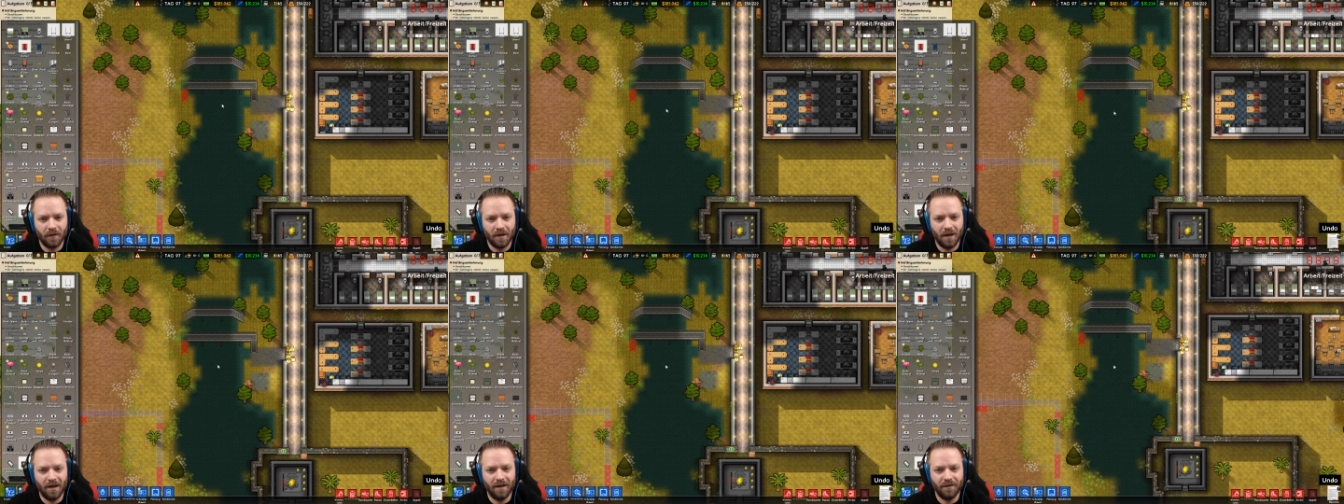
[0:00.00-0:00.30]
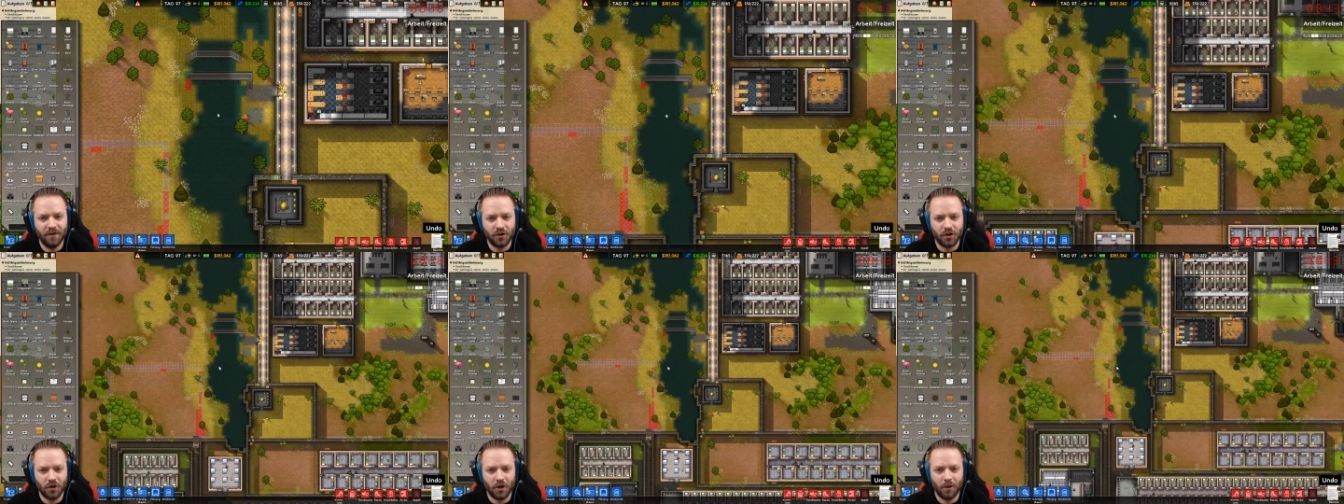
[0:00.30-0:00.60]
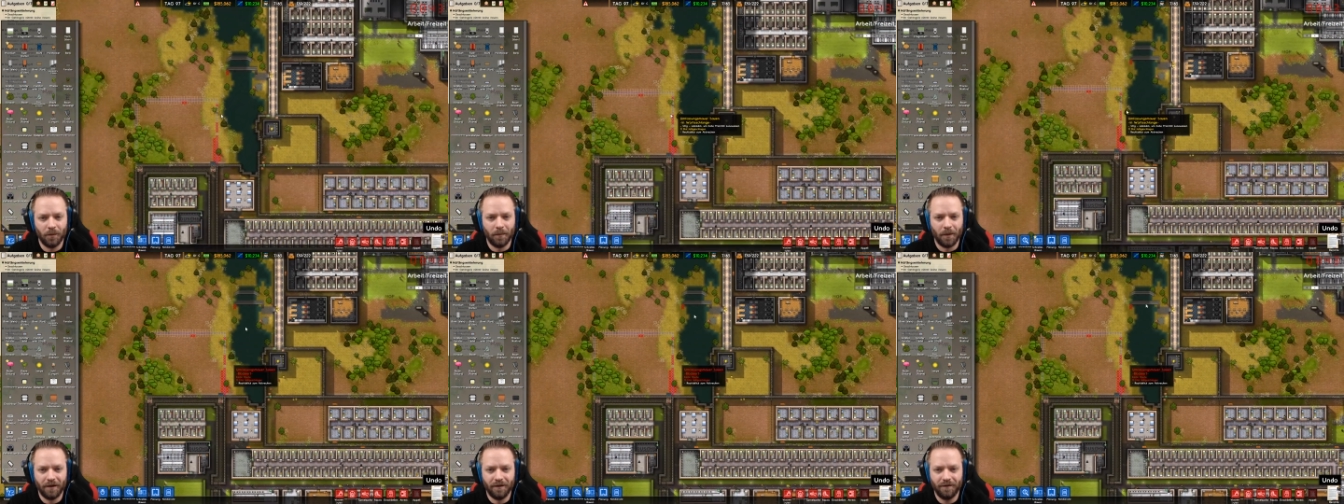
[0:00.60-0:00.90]
Ja, wir
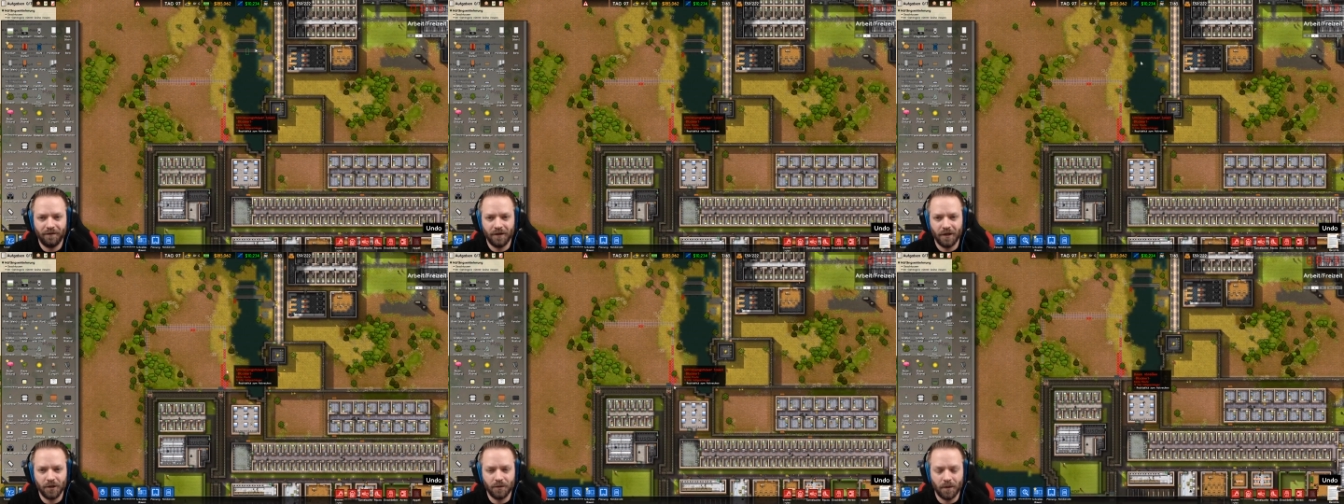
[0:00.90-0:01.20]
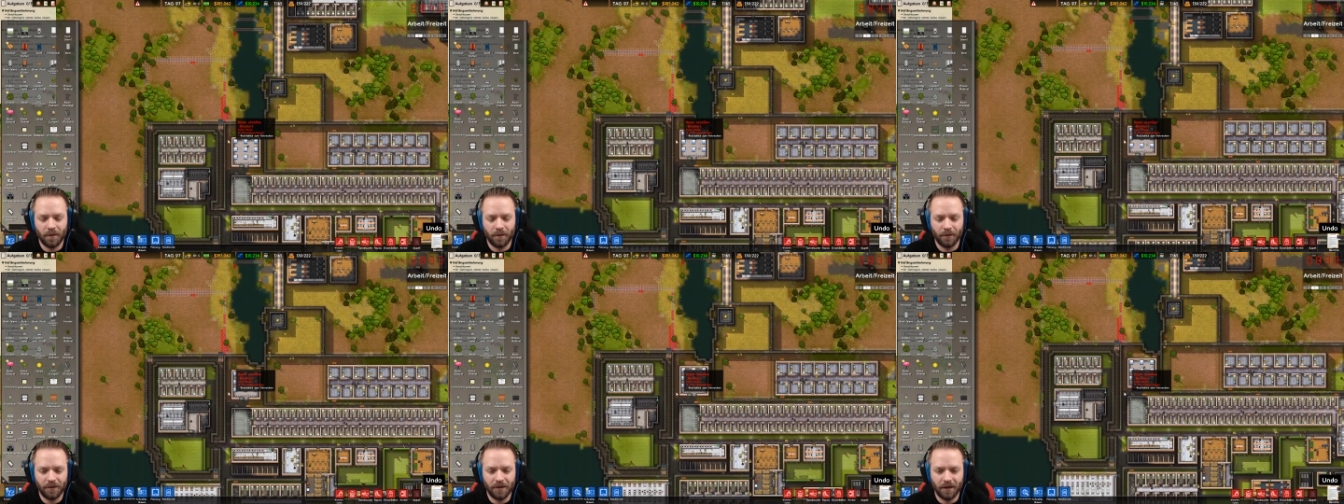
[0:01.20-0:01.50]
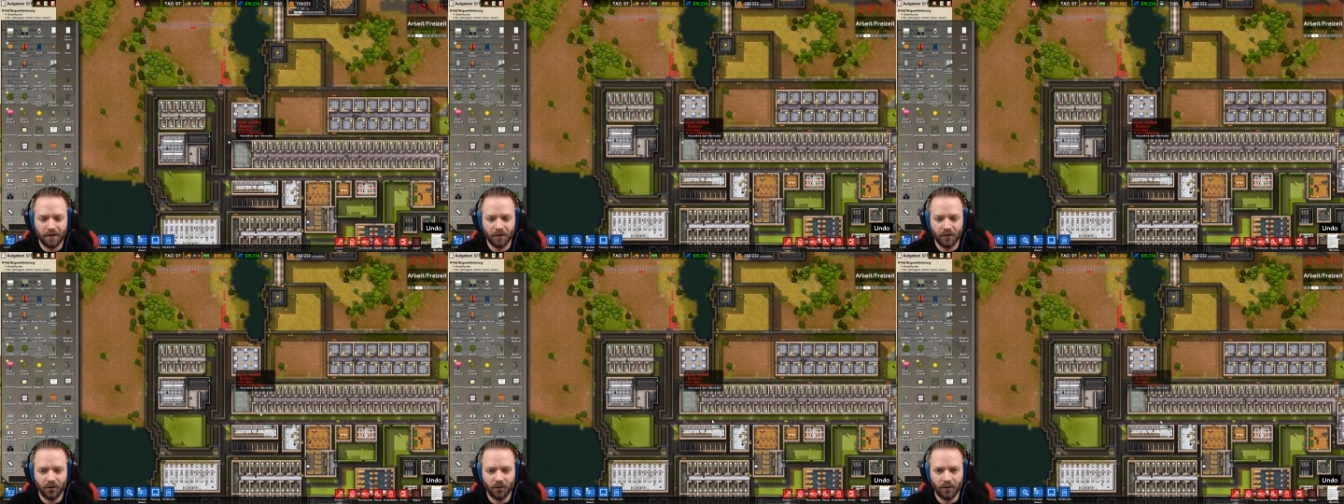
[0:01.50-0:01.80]
schauen mal. Vielleicht machen wir auch die
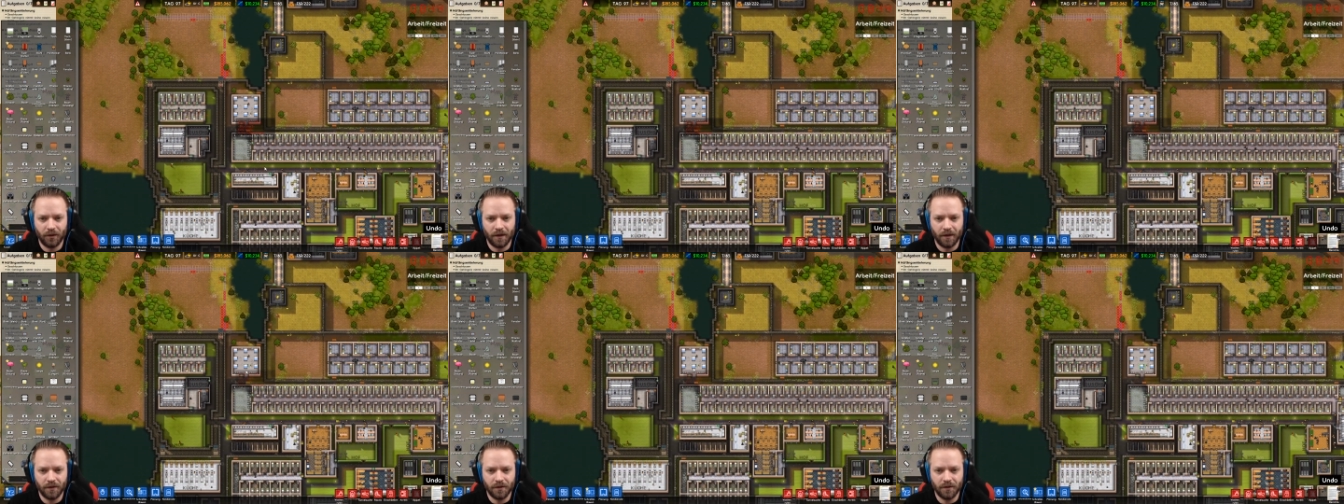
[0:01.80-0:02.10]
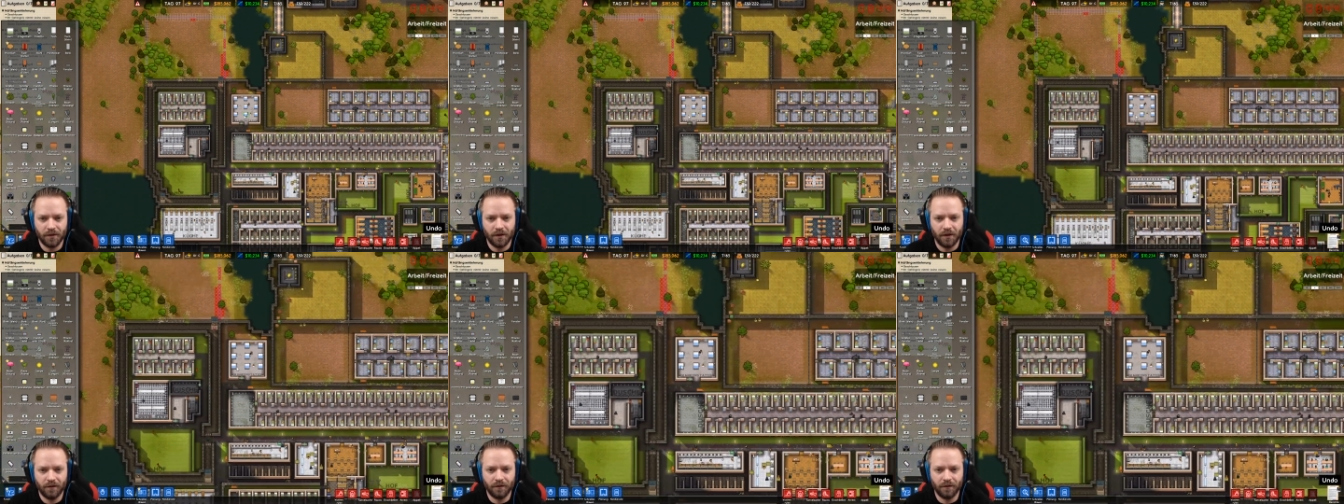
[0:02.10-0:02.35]
andere rückgängig.